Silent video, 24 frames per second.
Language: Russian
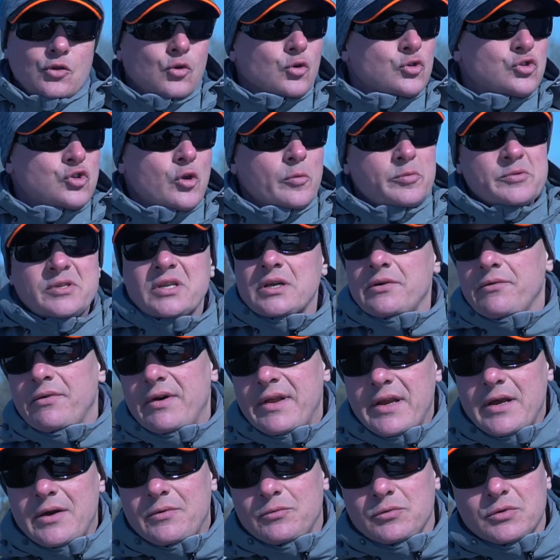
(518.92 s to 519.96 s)
Ну, собственно
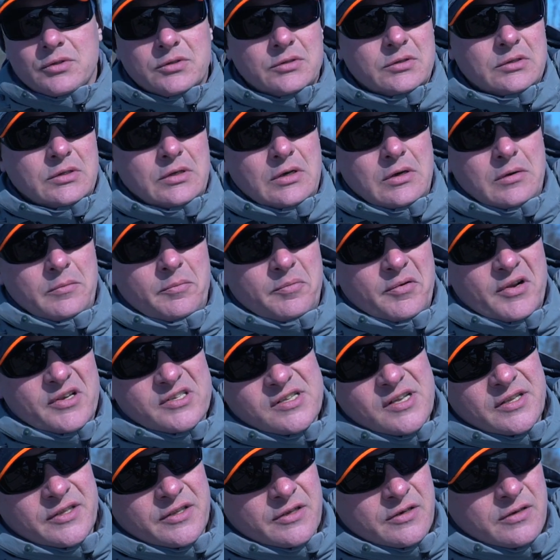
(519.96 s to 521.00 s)
говоря, вот а, про
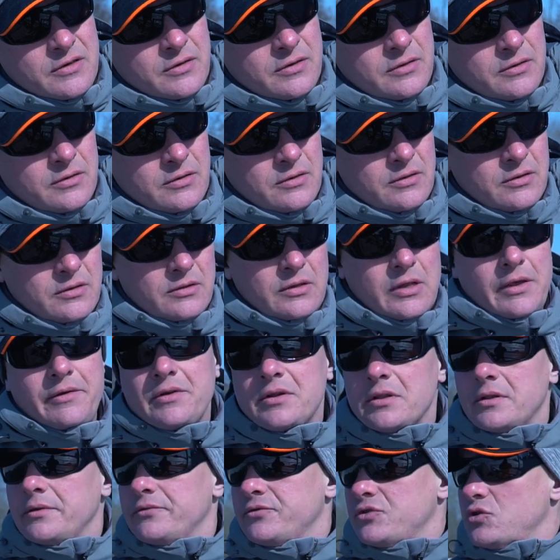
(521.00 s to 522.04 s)
Слендер,
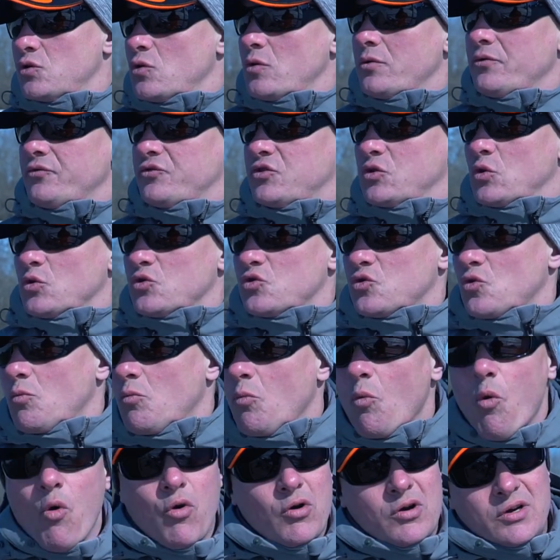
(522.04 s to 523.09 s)
наверное, все. Все, что
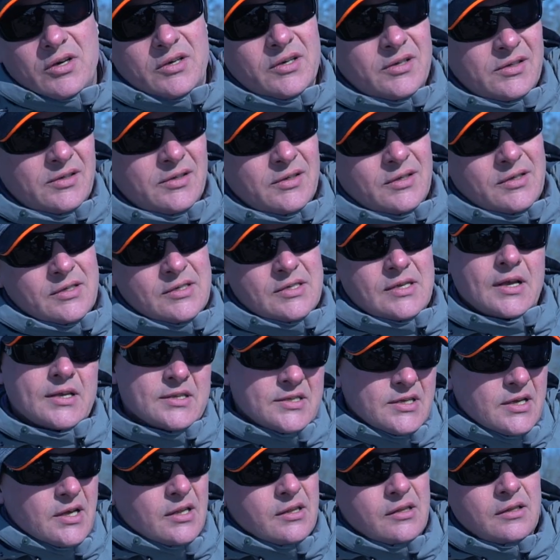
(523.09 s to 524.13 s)
мог,
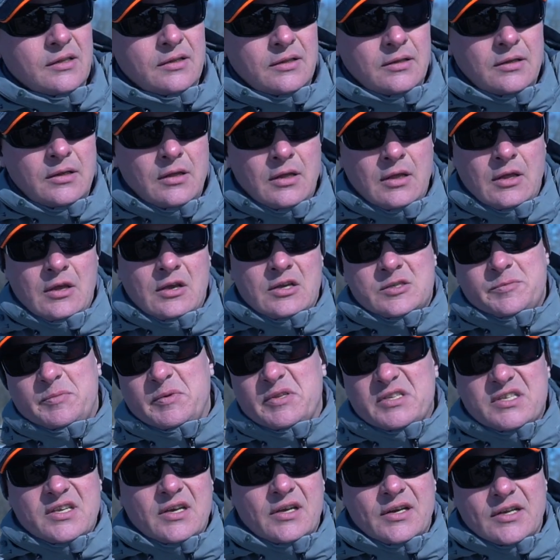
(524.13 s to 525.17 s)
сказал.
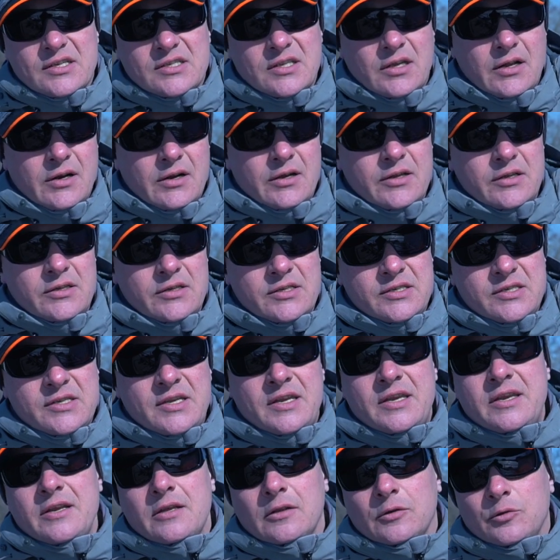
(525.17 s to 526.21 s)
Специально старались
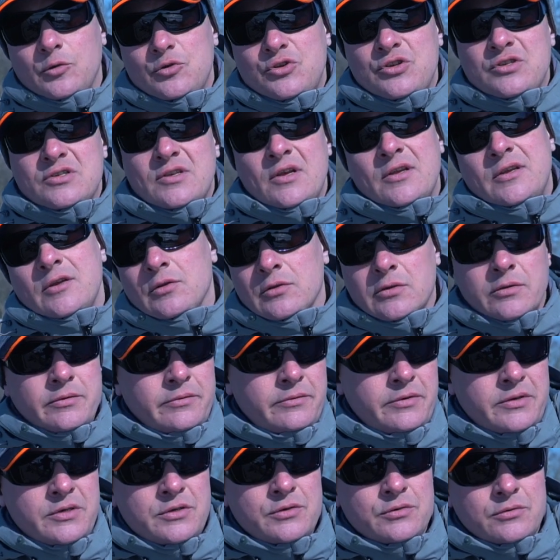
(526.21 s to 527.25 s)
не делать очень затянутое
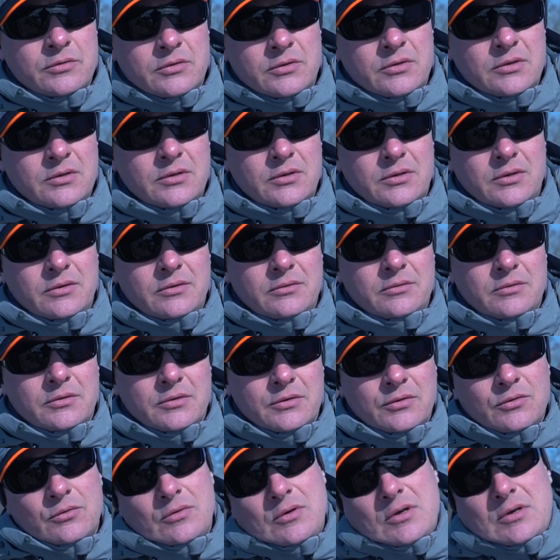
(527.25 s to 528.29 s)
видео. А,
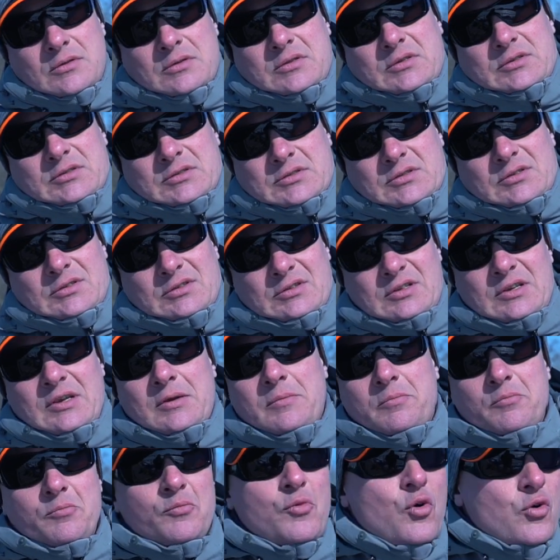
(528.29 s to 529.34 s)
вот, ну как-то, да
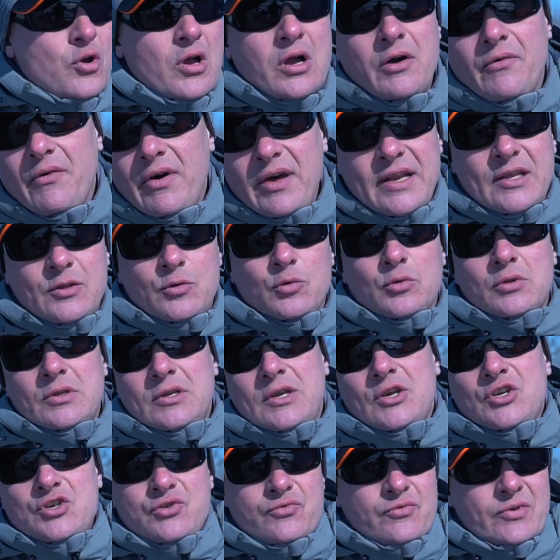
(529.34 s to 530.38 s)
и много говорить тут
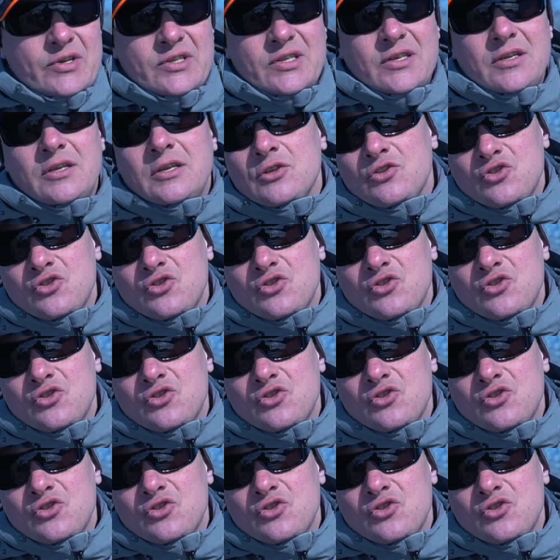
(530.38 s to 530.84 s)
нечего, это не